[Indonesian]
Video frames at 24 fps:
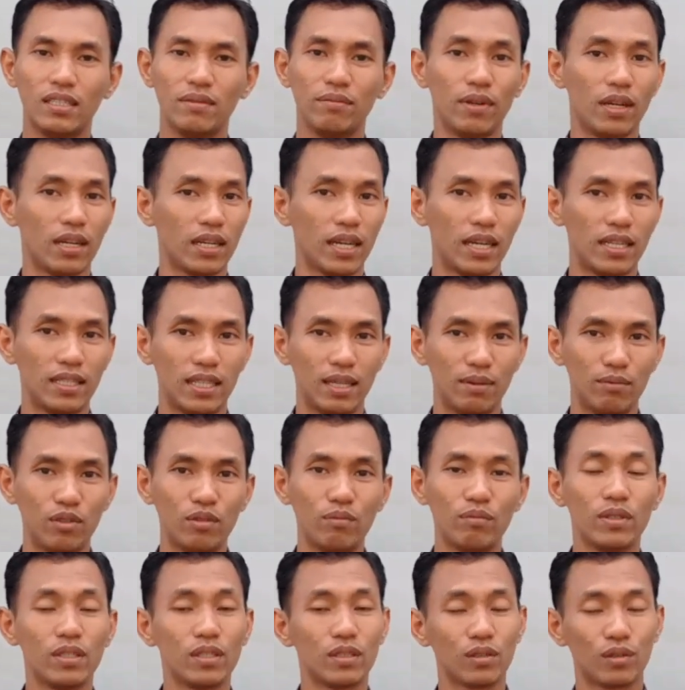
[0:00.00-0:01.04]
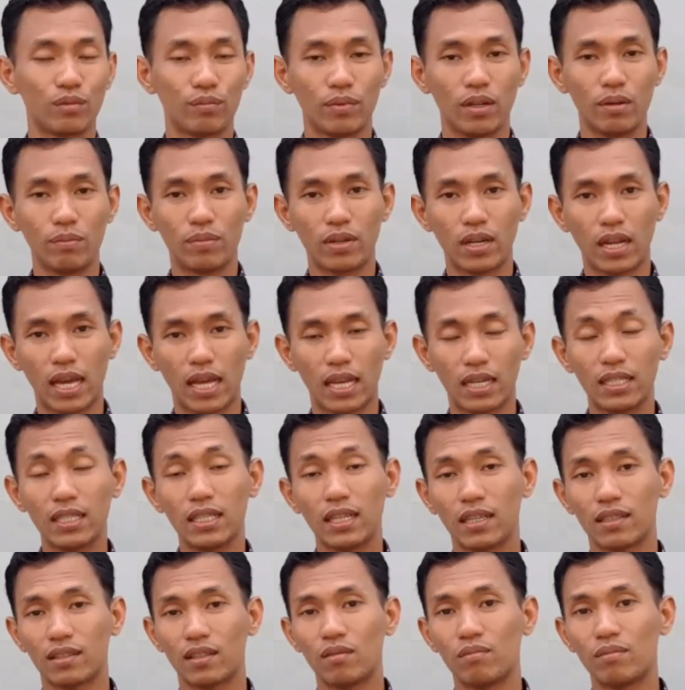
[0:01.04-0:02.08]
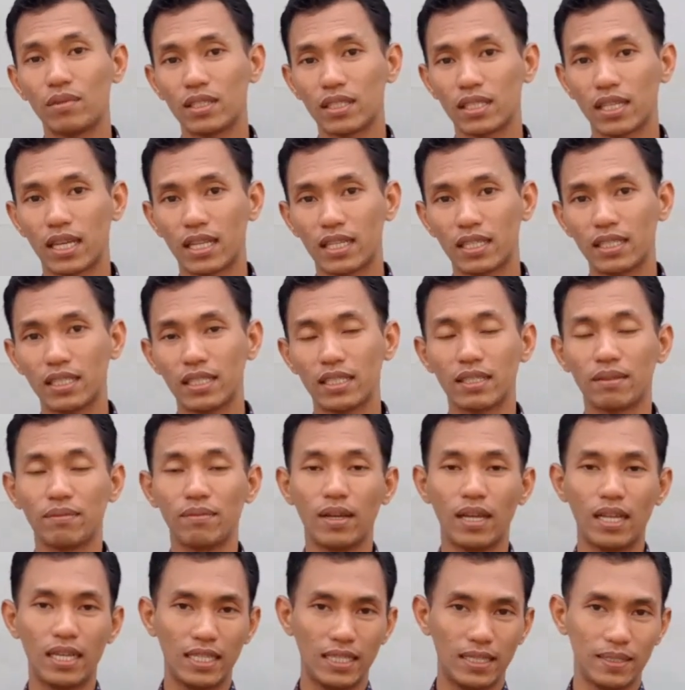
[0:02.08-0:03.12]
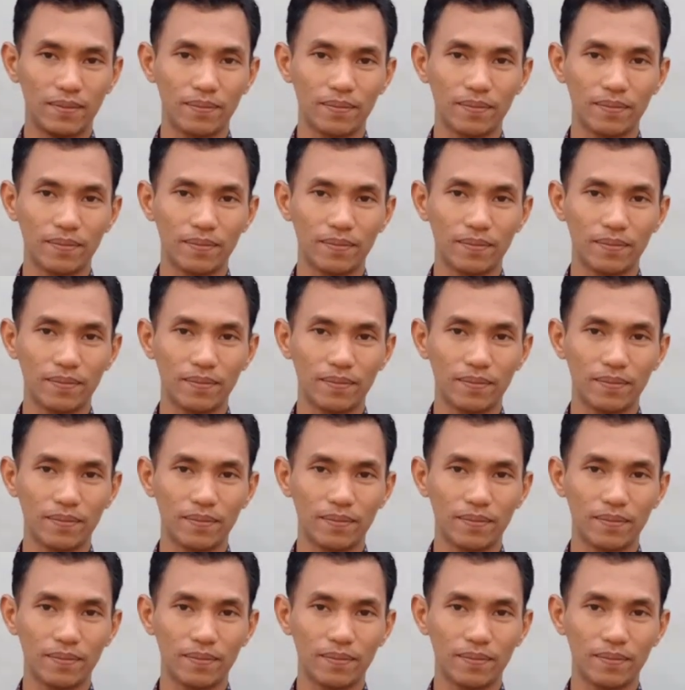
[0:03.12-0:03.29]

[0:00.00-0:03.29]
maka Anda pun mencoba beralih atau mencari kembali.